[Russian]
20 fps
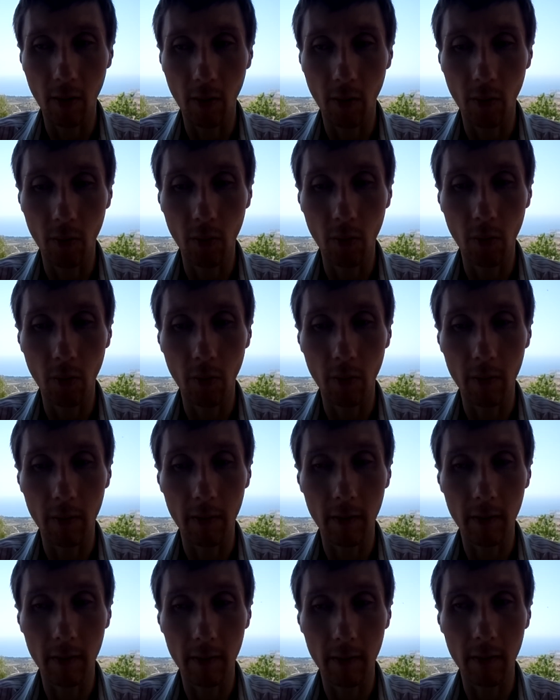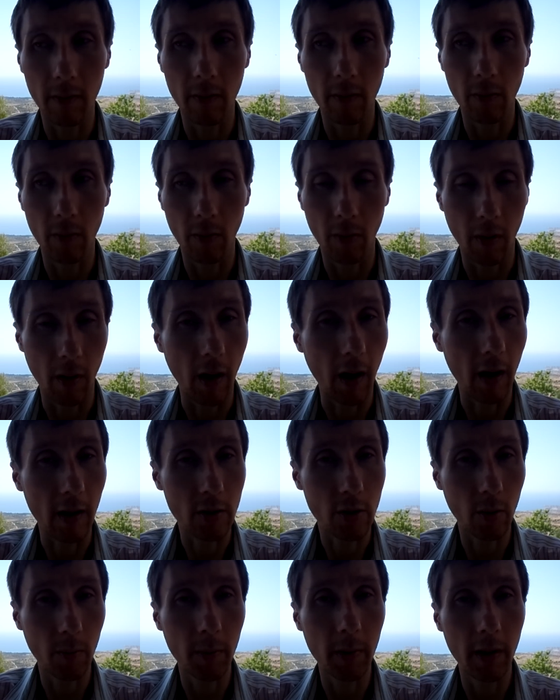у,
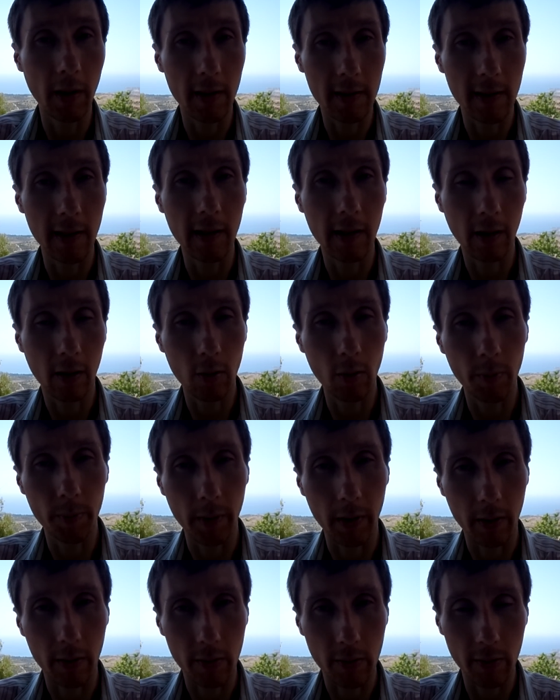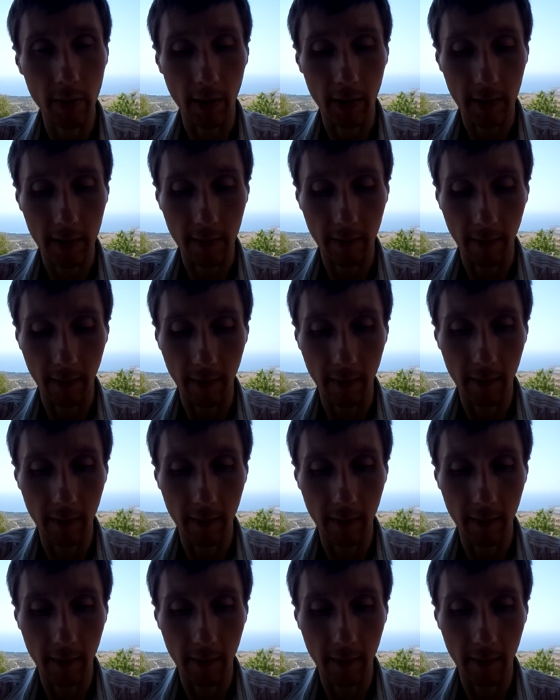особенно если это крупное государство,